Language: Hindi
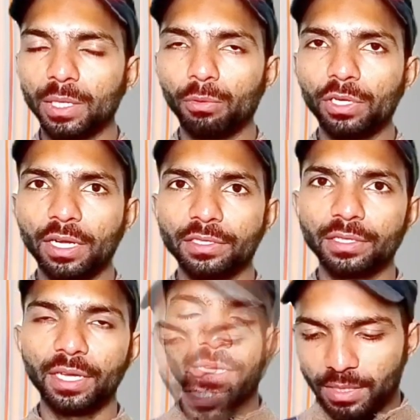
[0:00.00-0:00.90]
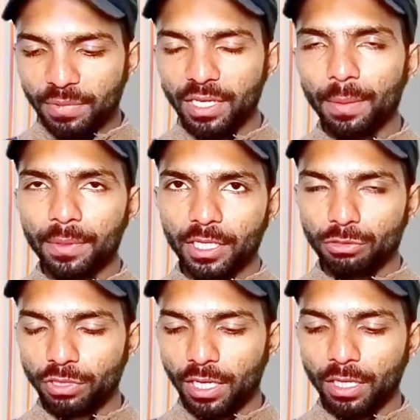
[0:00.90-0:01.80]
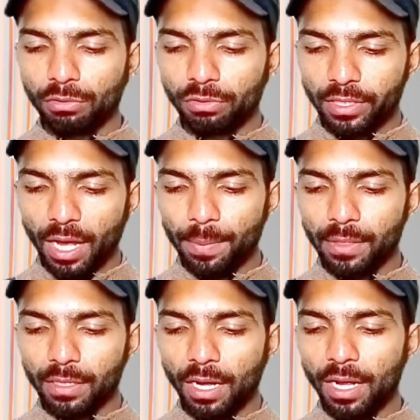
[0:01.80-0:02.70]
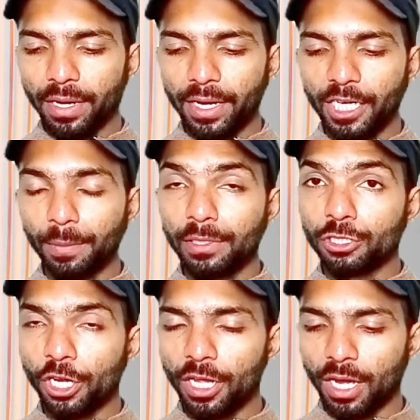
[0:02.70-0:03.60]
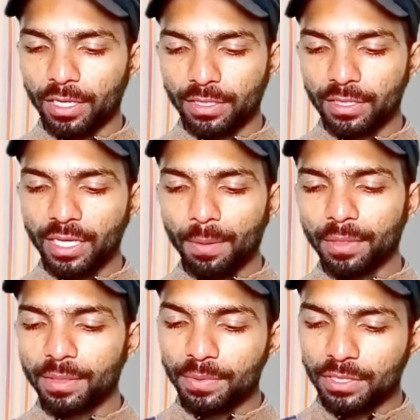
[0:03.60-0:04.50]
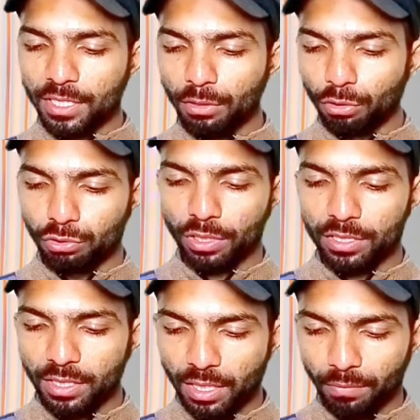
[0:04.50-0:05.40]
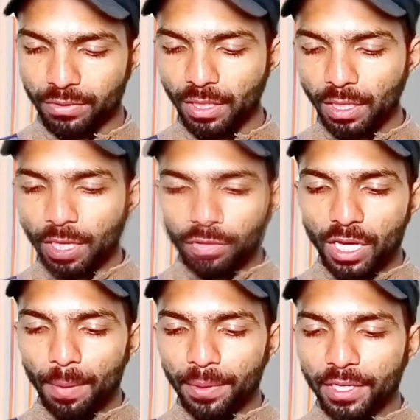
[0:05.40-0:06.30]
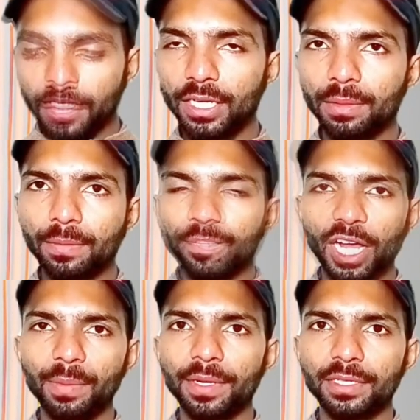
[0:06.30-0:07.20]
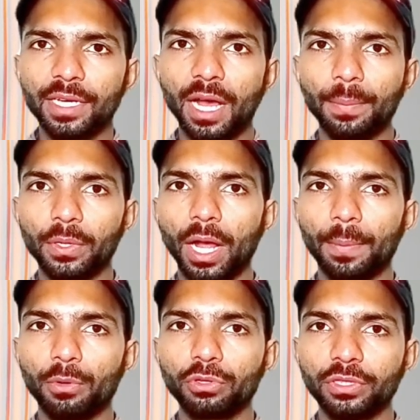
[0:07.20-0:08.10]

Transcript: उल्टा पुलटा आ जाता है जैसे मैंने यहाँ पर राजू डाला था तो यहाँ पर आर एट डबल जे आ गया जैसे यहाँ पर मिस्टेक हो चुकी है इसकी तरफ से तो यहाँ पर तीन चार में से यहाँ पर आपको